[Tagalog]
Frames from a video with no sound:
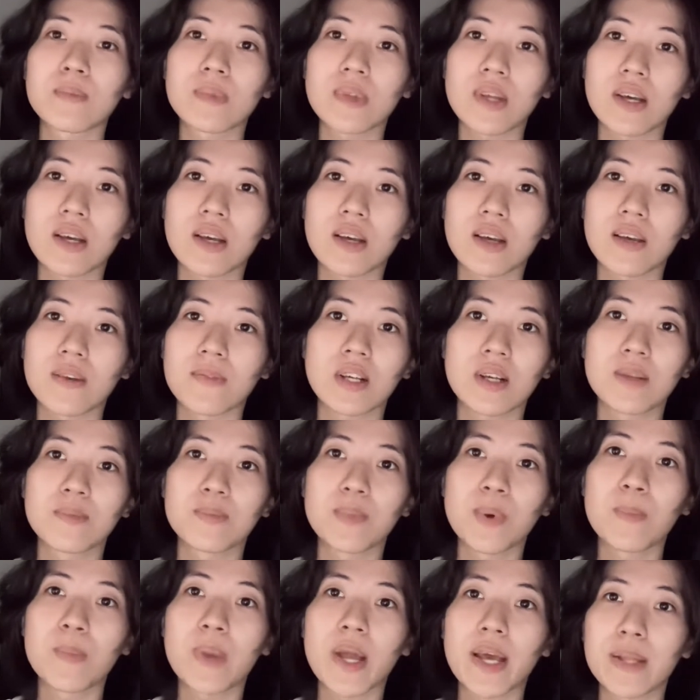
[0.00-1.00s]
na
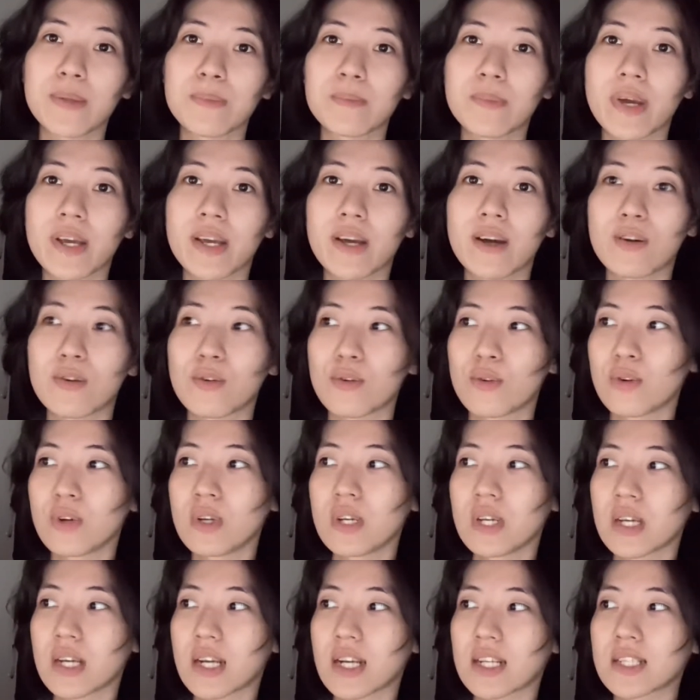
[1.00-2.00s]
nagba-blind buy ako,
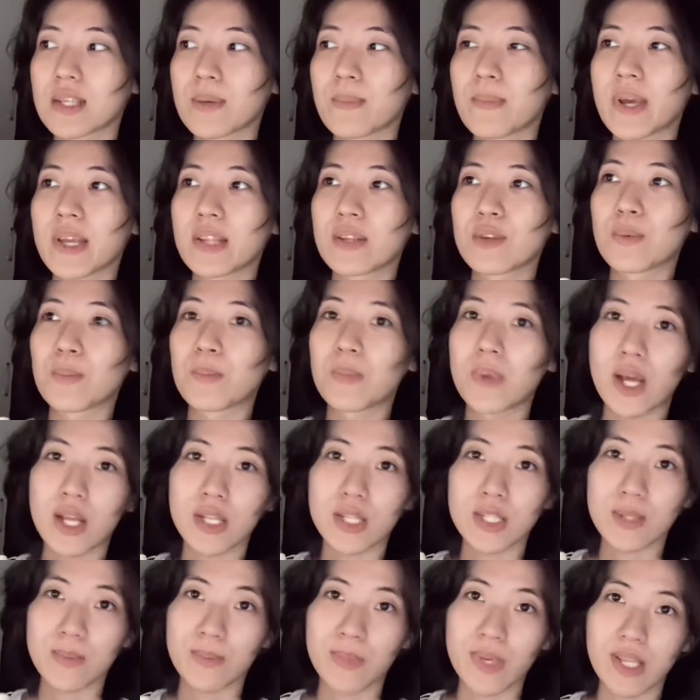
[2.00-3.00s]
kasabay nung
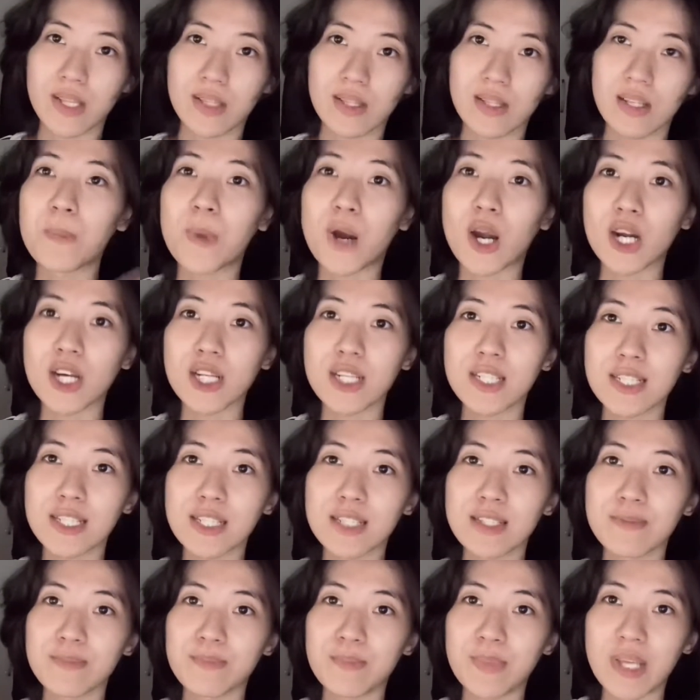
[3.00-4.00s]
Blanche Bed,
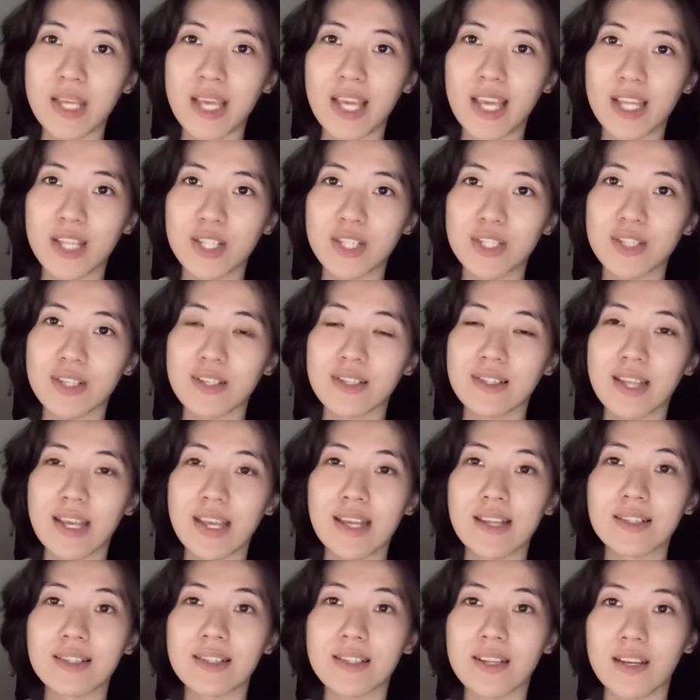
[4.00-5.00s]
Mars PH sa
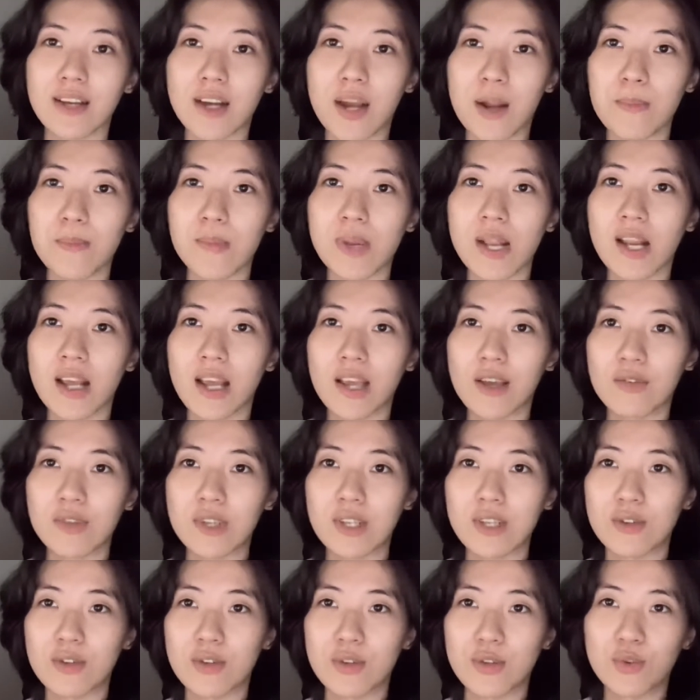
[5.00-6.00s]
Instagram. Lalagay ko
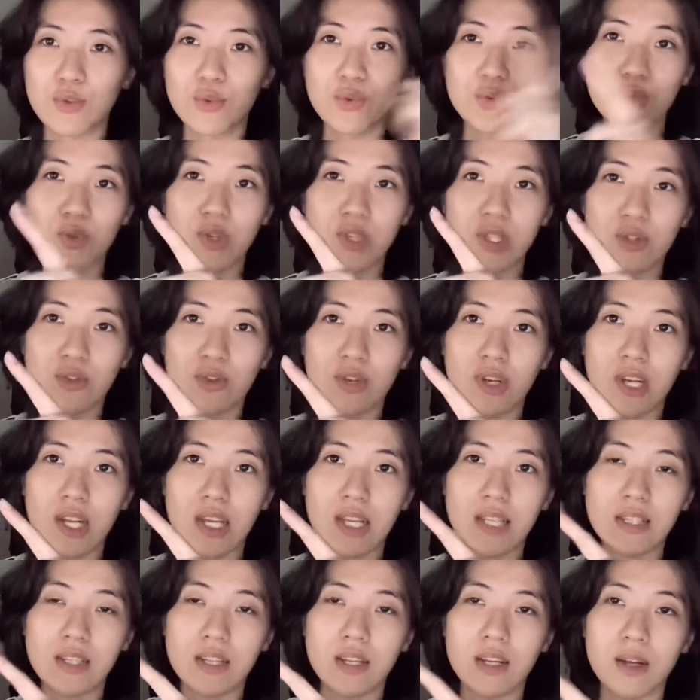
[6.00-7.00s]
dito yung itsura ng
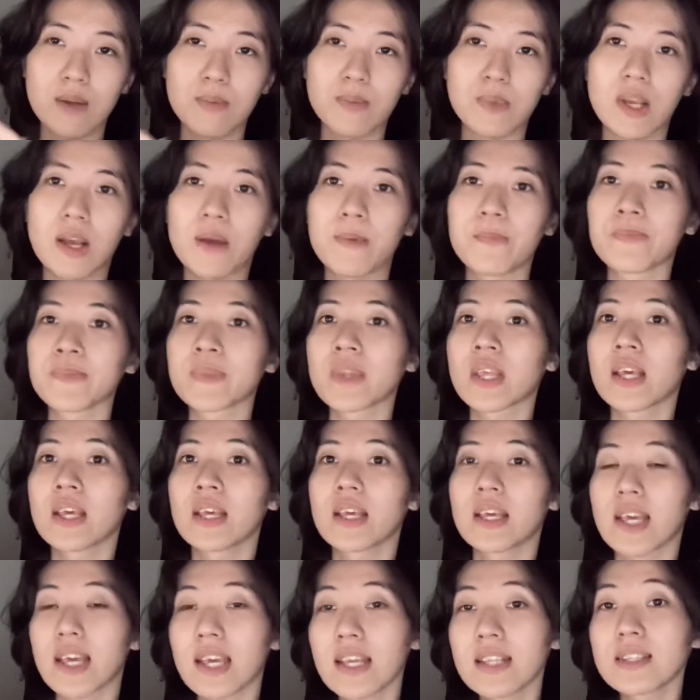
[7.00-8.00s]
Instagram niya.
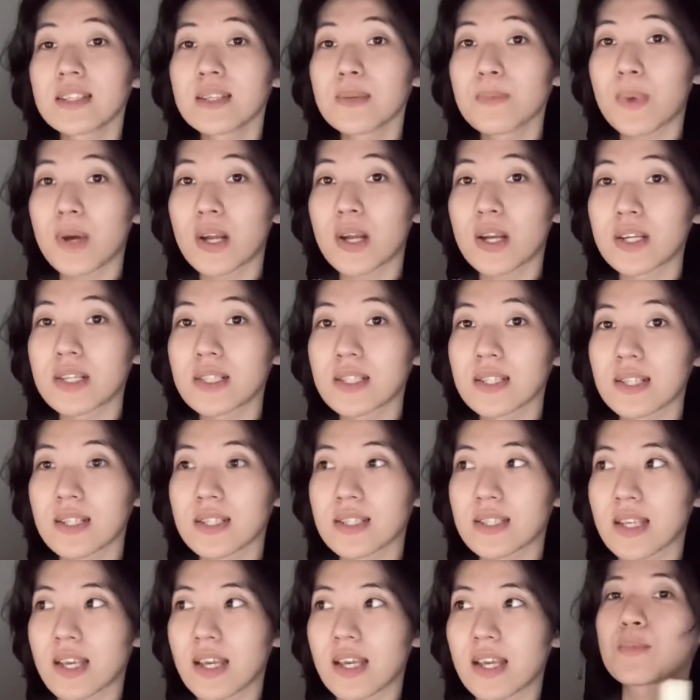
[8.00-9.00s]
And si Mars
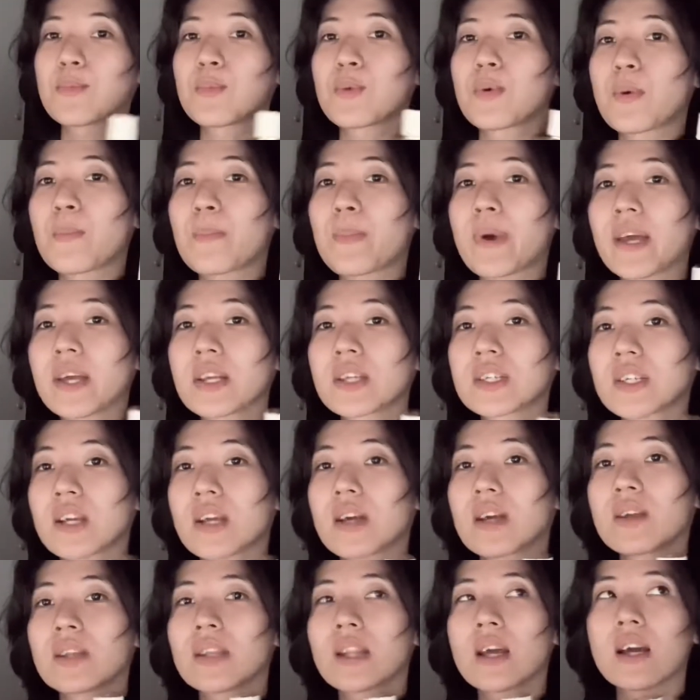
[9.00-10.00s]
kasi, pumapayag
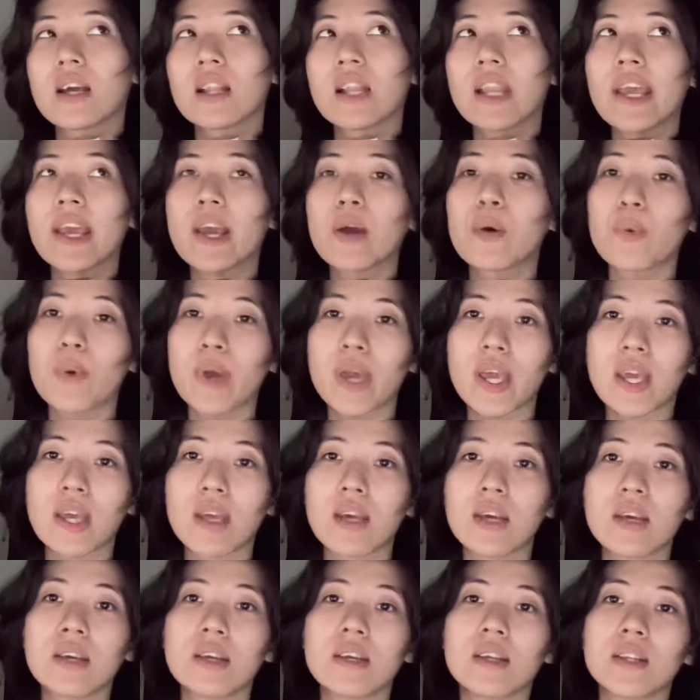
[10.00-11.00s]
siya ng layaway
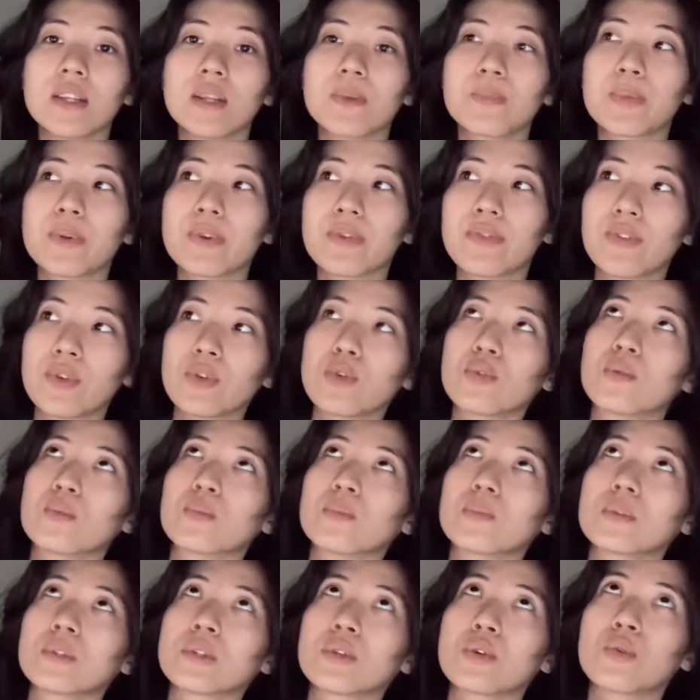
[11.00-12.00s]
na perfume.
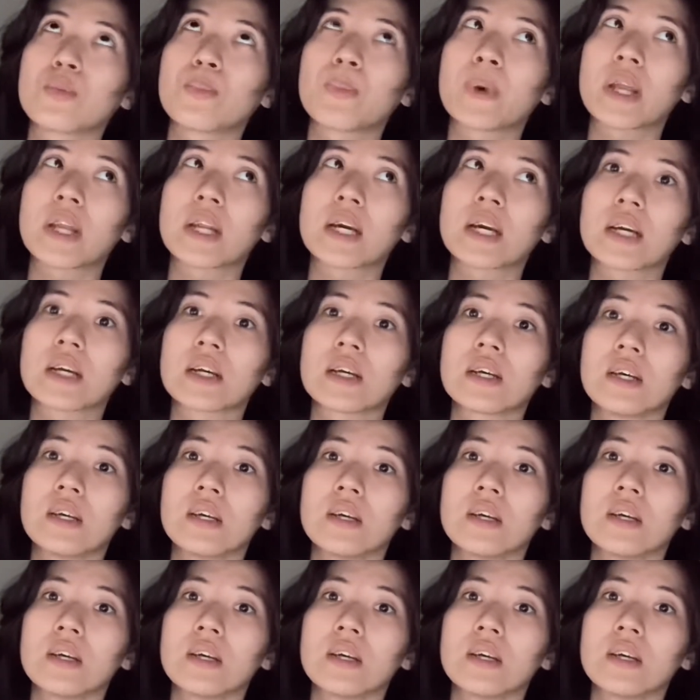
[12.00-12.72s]
So, parang,